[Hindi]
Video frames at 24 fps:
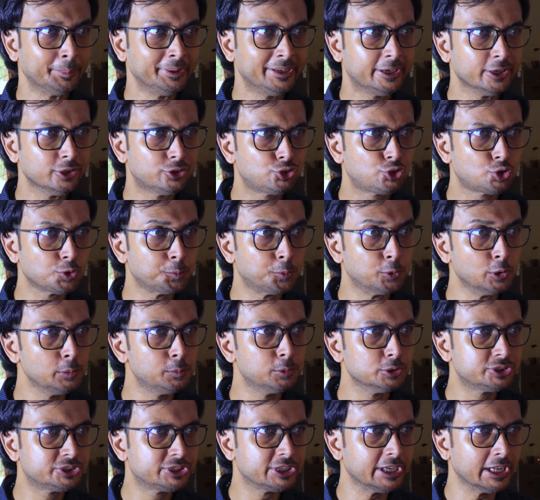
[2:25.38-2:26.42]
कुछ गलत नहीं
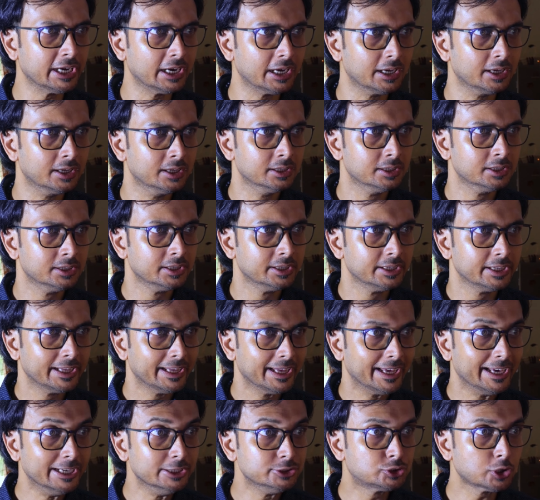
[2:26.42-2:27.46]
समझ रहा हूँ
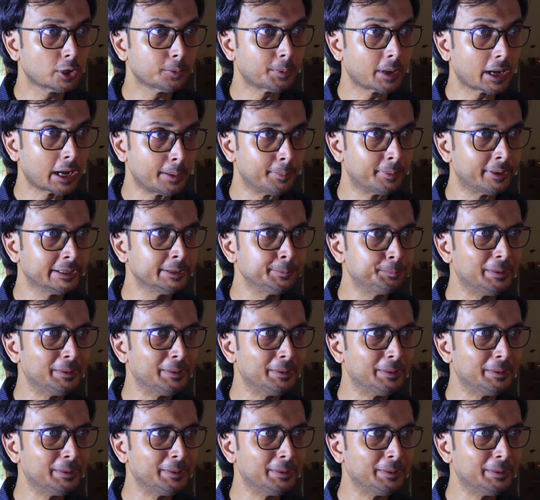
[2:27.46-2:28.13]
ये सब मैंने ही